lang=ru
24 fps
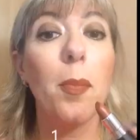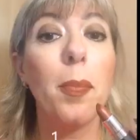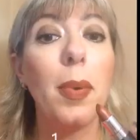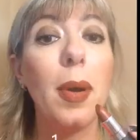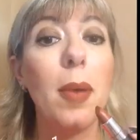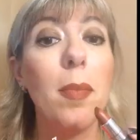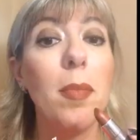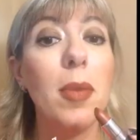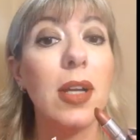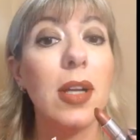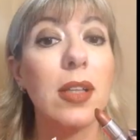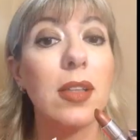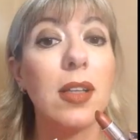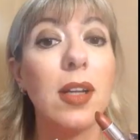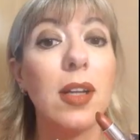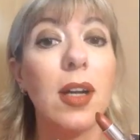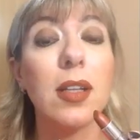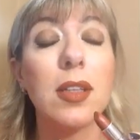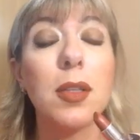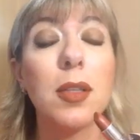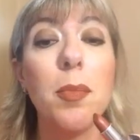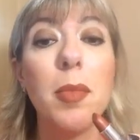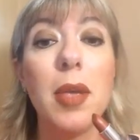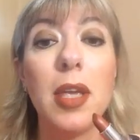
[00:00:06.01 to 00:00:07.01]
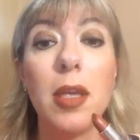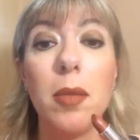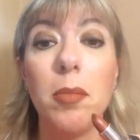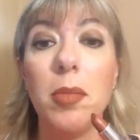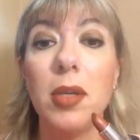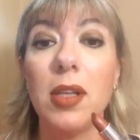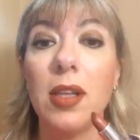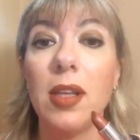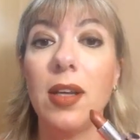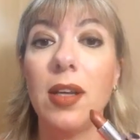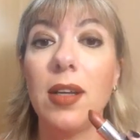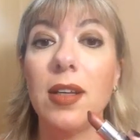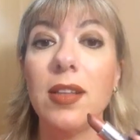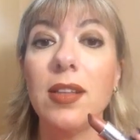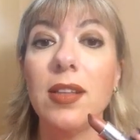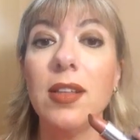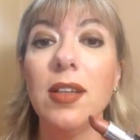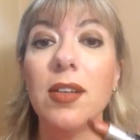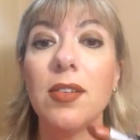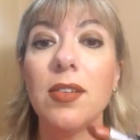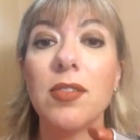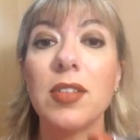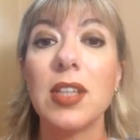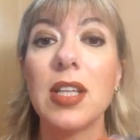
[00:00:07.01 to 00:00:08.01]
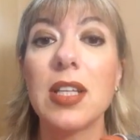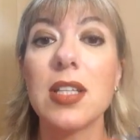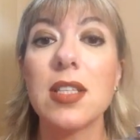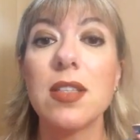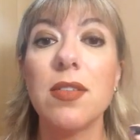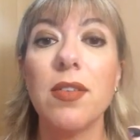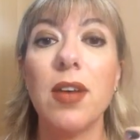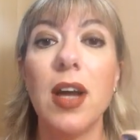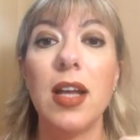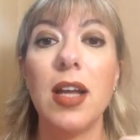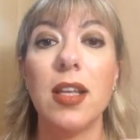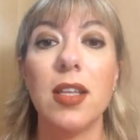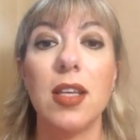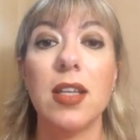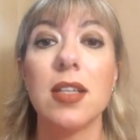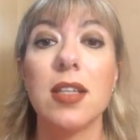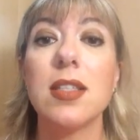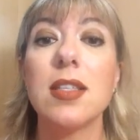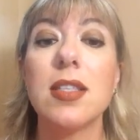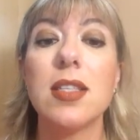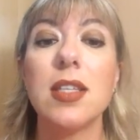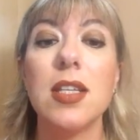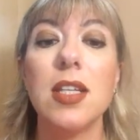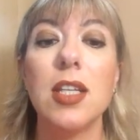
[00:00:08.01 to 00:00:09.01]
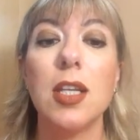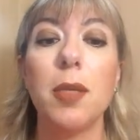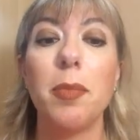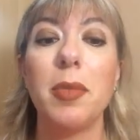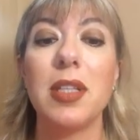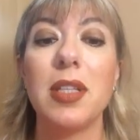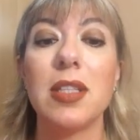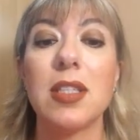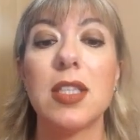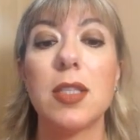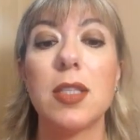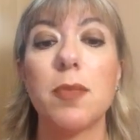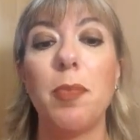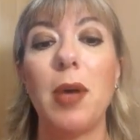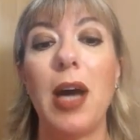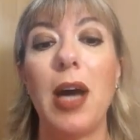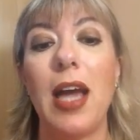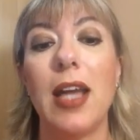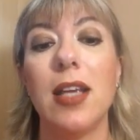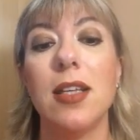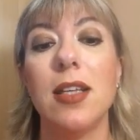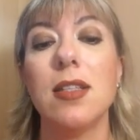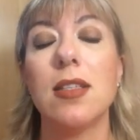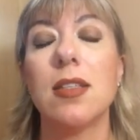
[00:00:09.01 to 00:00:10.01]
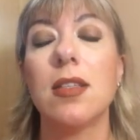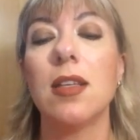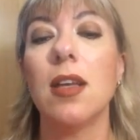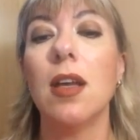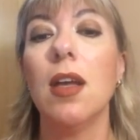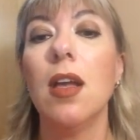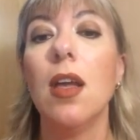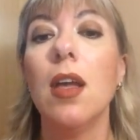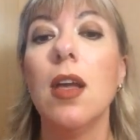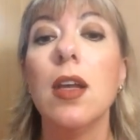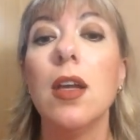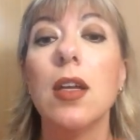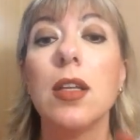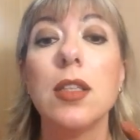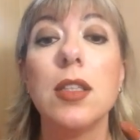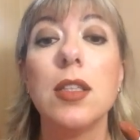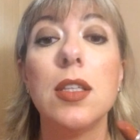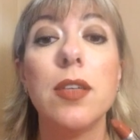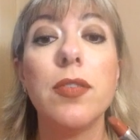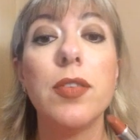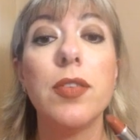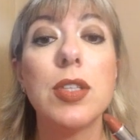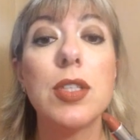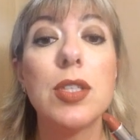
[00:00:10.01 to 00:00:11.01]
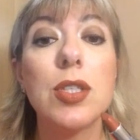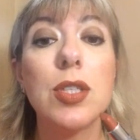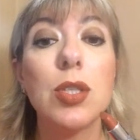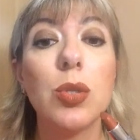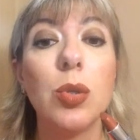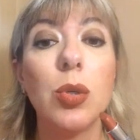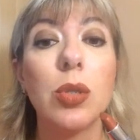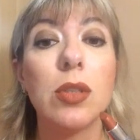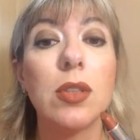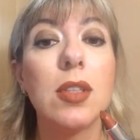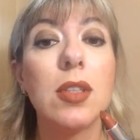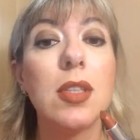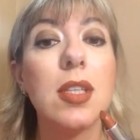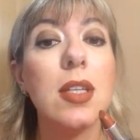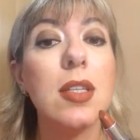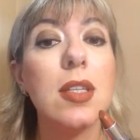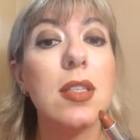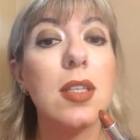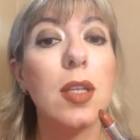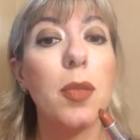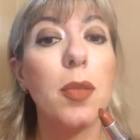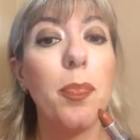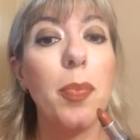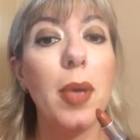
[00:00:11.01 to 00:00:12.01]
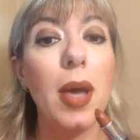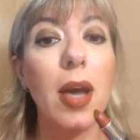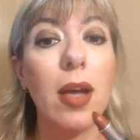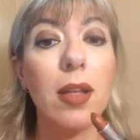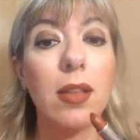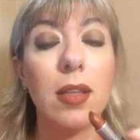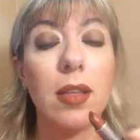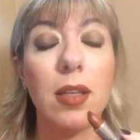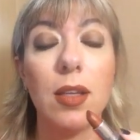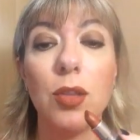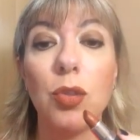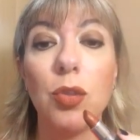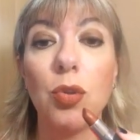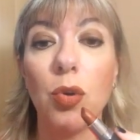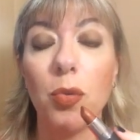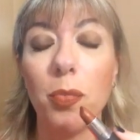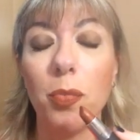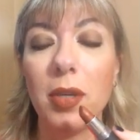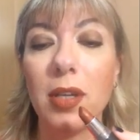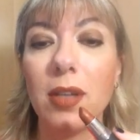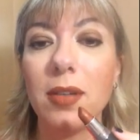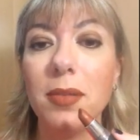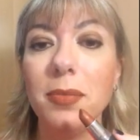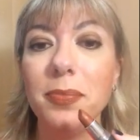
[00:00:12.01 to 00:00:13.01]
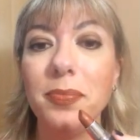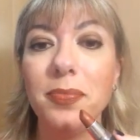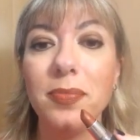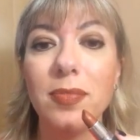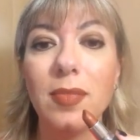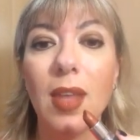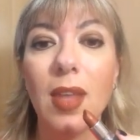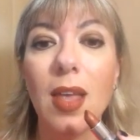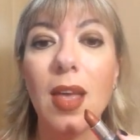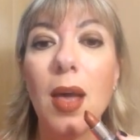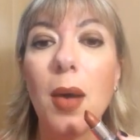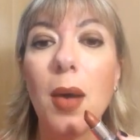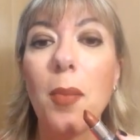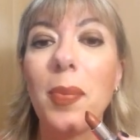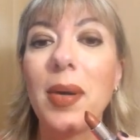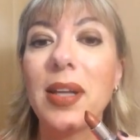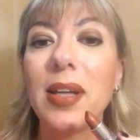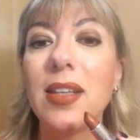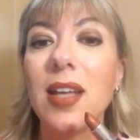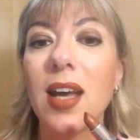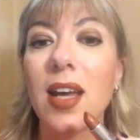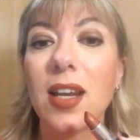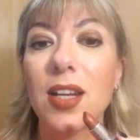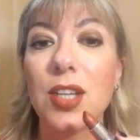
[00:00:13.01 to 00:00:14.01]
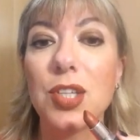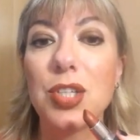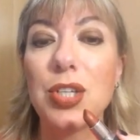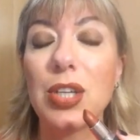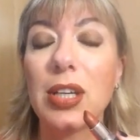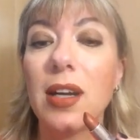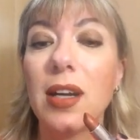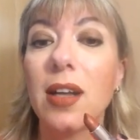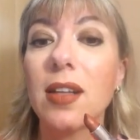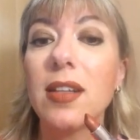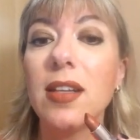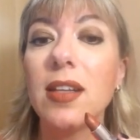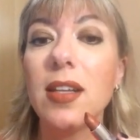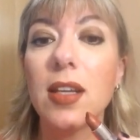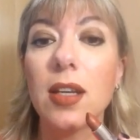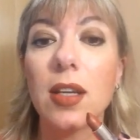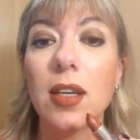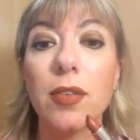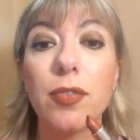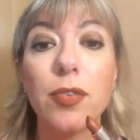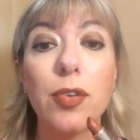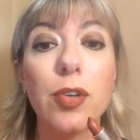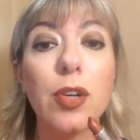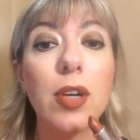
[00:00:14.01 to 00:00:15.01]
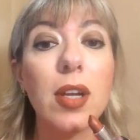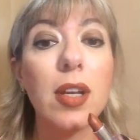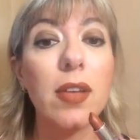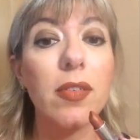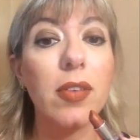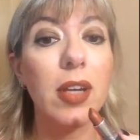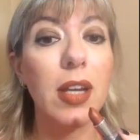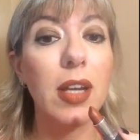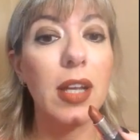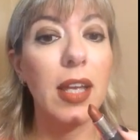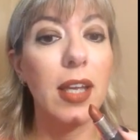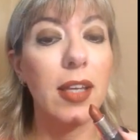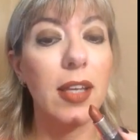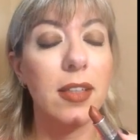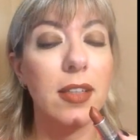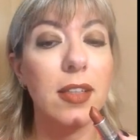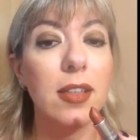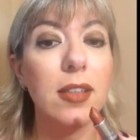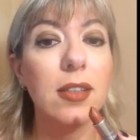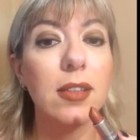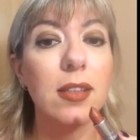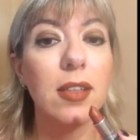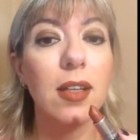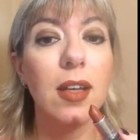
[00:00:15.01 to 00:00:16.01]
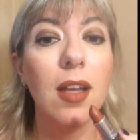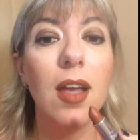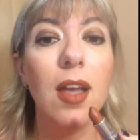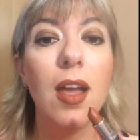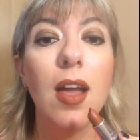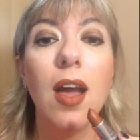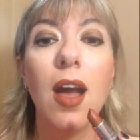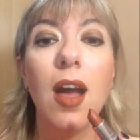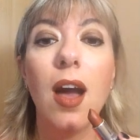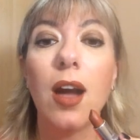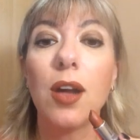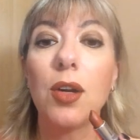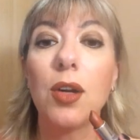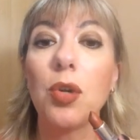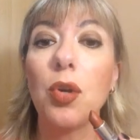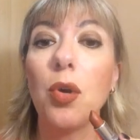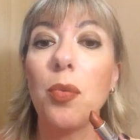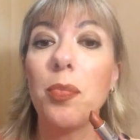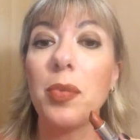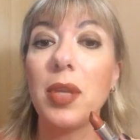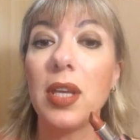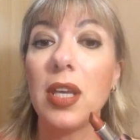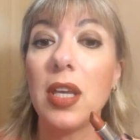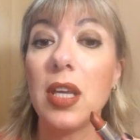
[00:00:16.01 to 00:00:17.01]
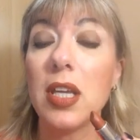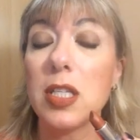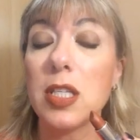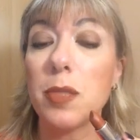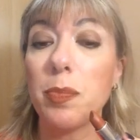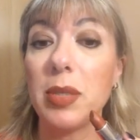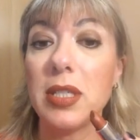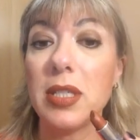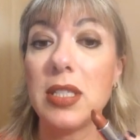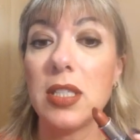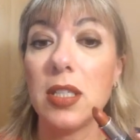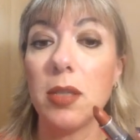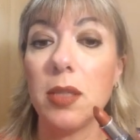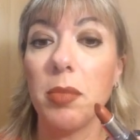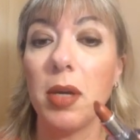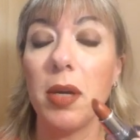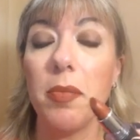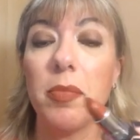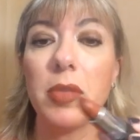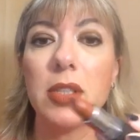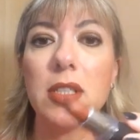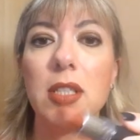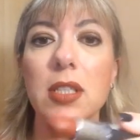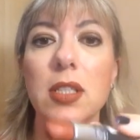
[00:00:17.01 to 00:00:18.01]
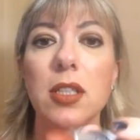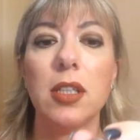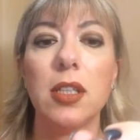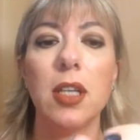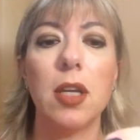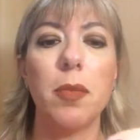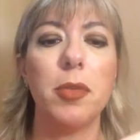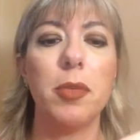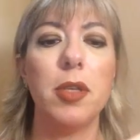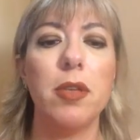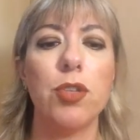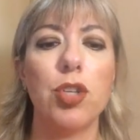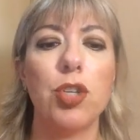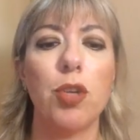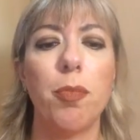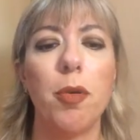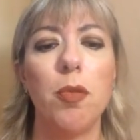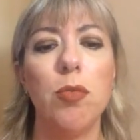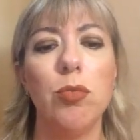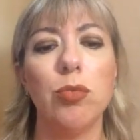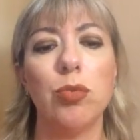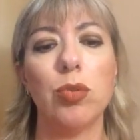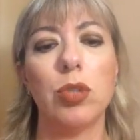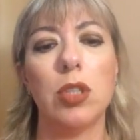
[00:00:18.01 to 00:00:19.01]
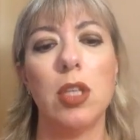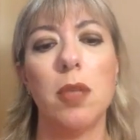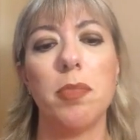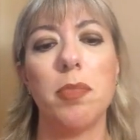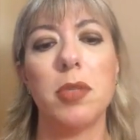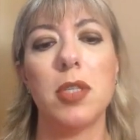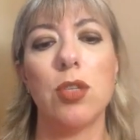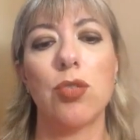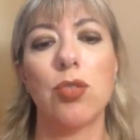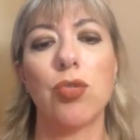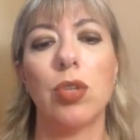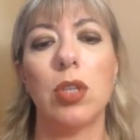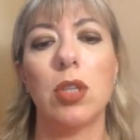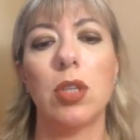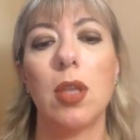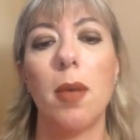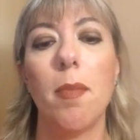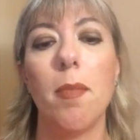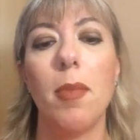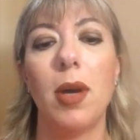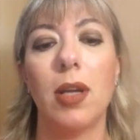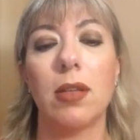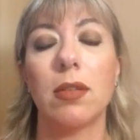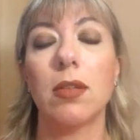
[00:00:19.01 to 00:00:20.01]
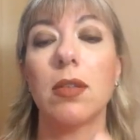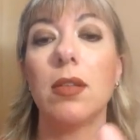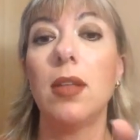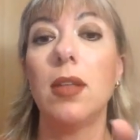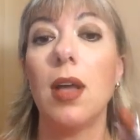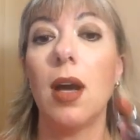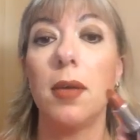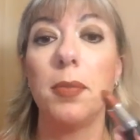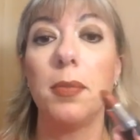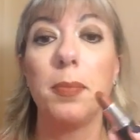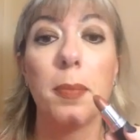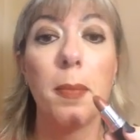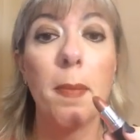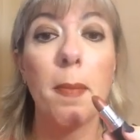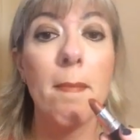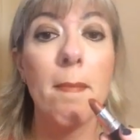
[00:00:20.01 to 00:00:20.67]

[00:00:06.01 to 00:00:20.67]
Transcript: Помадка от Maybelline в названии Cinnamon Spice, 935 номер. Подарочек от Леры Forever Addict. Огромное ей спасибо. Кстати говоря, девочки, по-моему, тут написано, что это мат. Да,